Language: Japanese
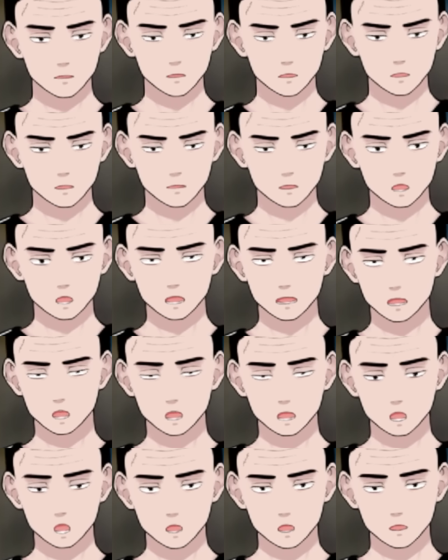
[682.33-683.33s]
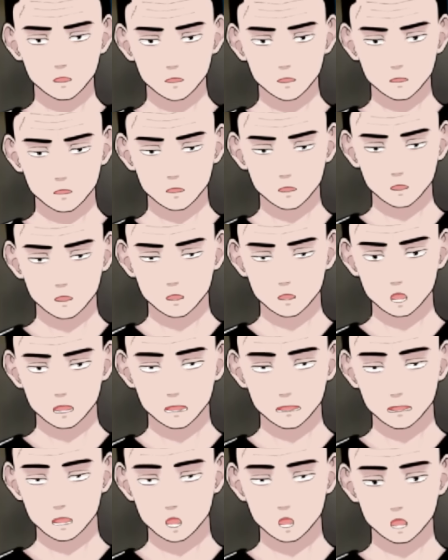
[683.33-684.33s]
未成年が
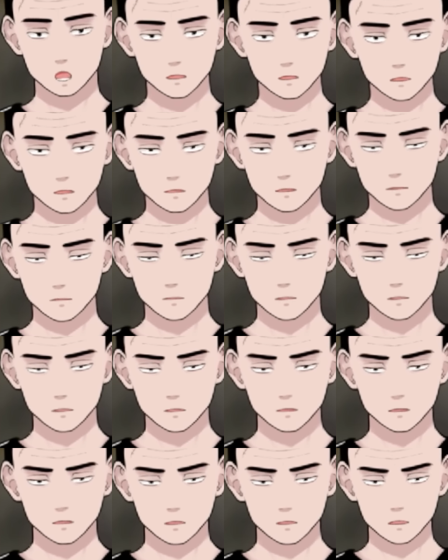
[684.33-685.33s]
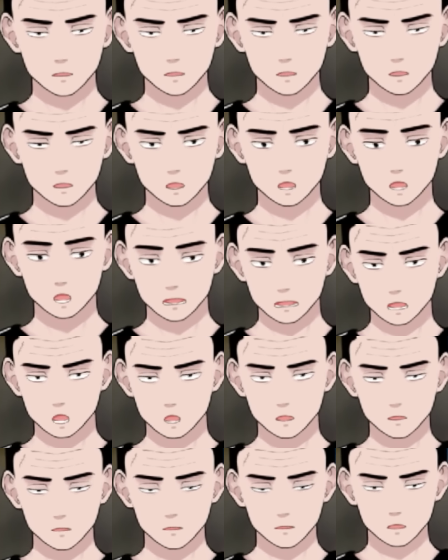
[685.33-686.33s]
関連する事件、
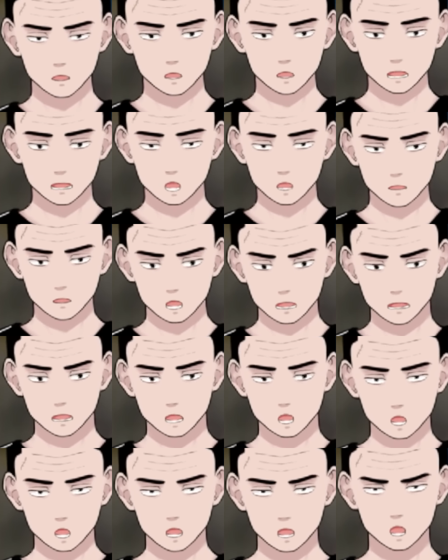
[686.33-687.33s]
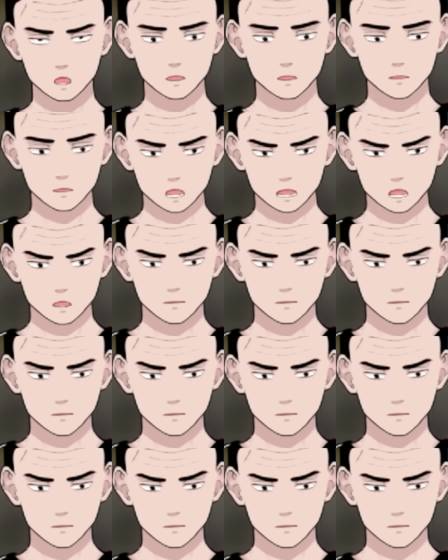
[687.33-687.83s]
女の子が多いですよね。